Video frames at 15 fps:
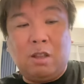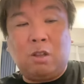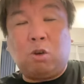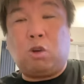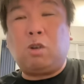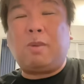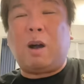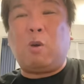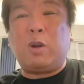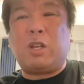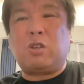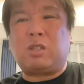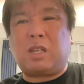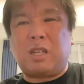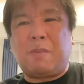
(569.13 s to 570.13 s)
このまま
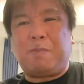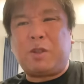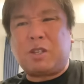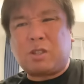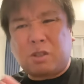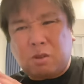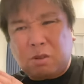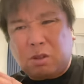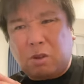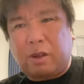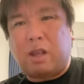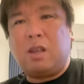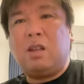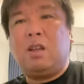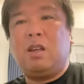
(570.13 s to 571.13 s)
オリックスはね、スンとね、